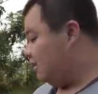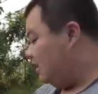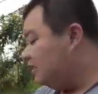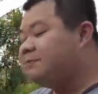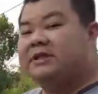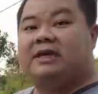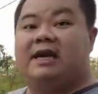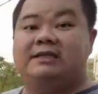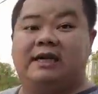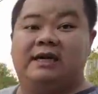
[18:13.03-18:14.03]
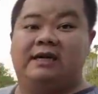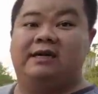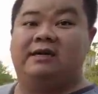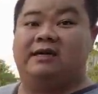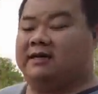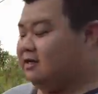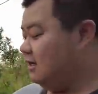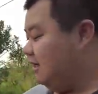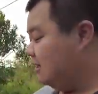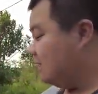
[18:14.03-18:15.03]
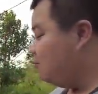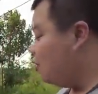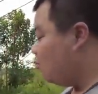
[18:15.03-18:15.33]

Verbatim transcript: Ini seperti gajah. Ini saya buat